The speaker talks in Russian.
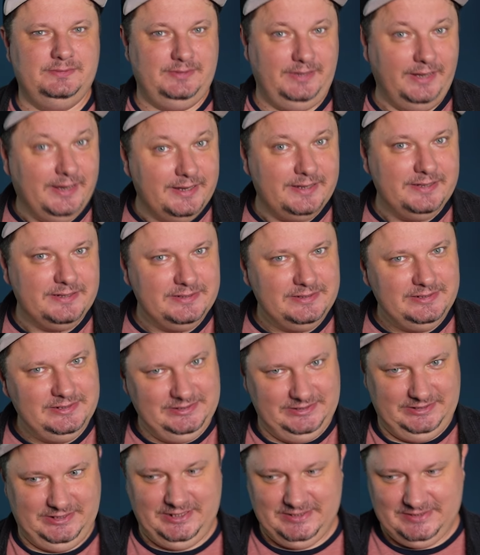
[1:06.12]
Эх,
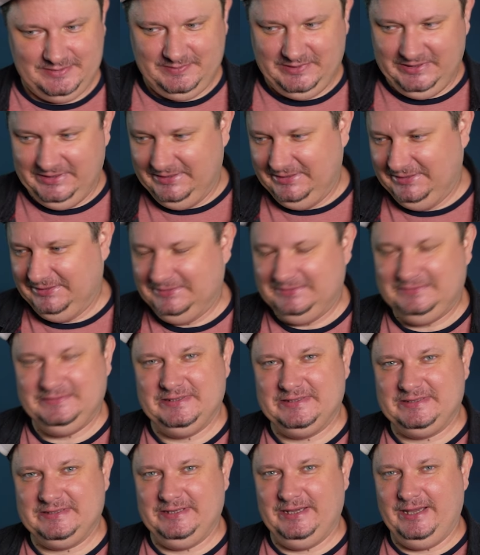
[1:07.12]
сейчас бы
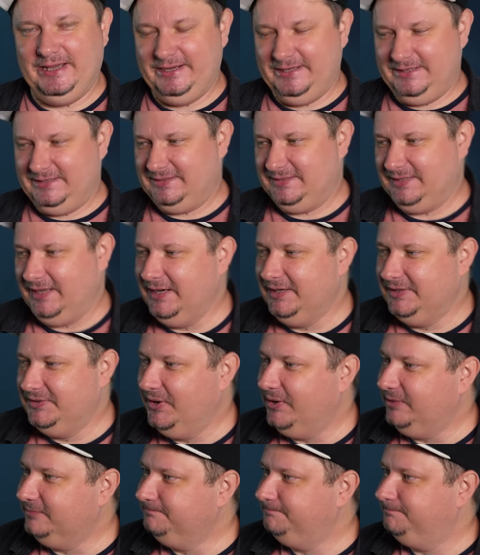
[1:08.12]
вискарика со
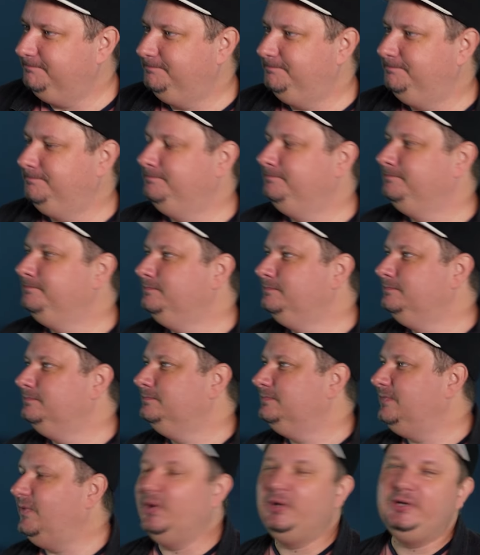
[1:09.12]
льдом.
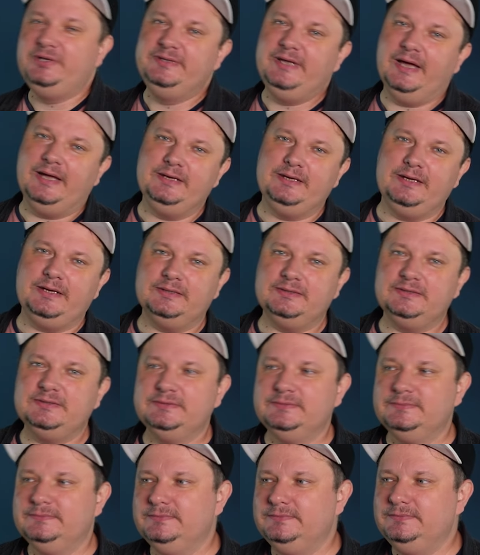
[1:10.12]
Но льда нет.
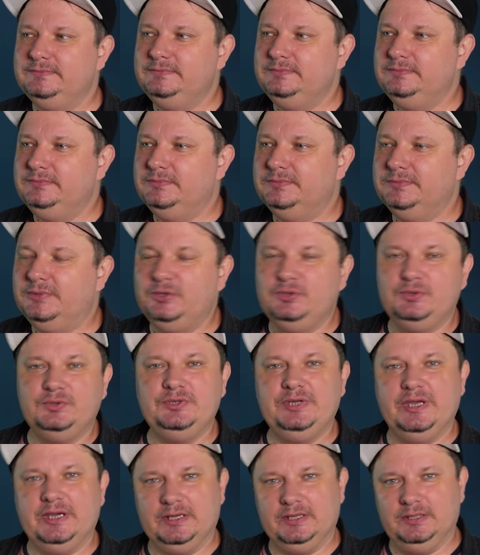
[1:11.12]
Он
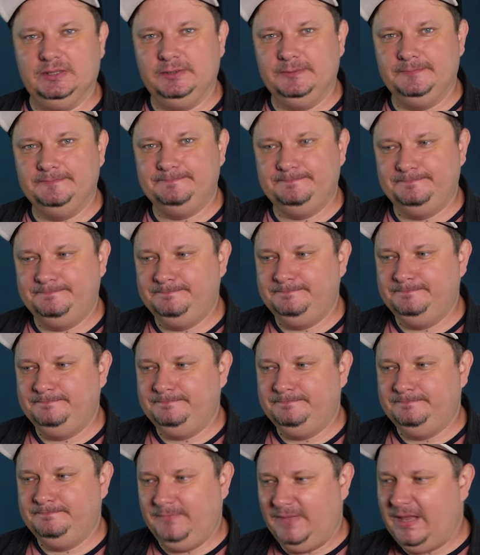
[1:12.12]
уехал.
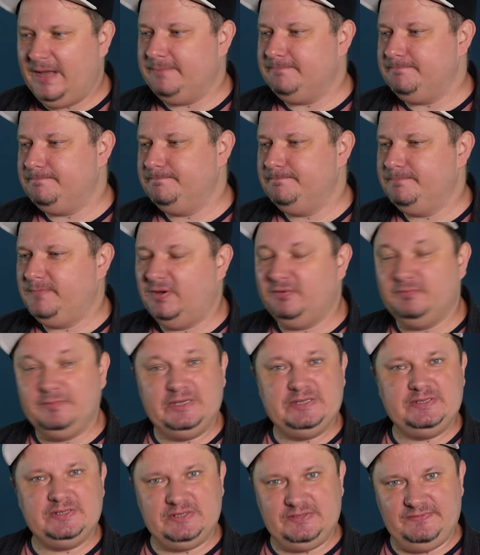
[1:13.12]
Да,
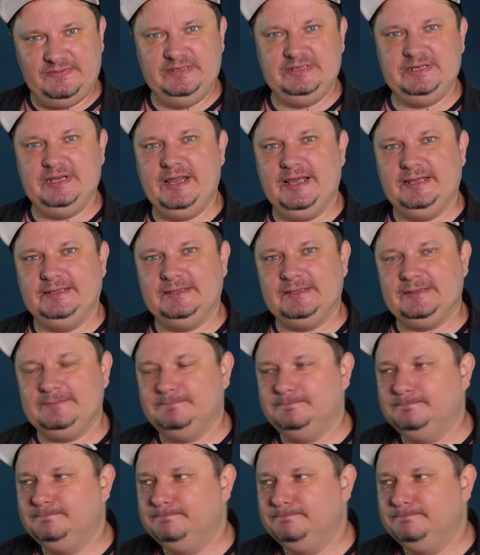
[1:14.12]
вместе с вентилятором.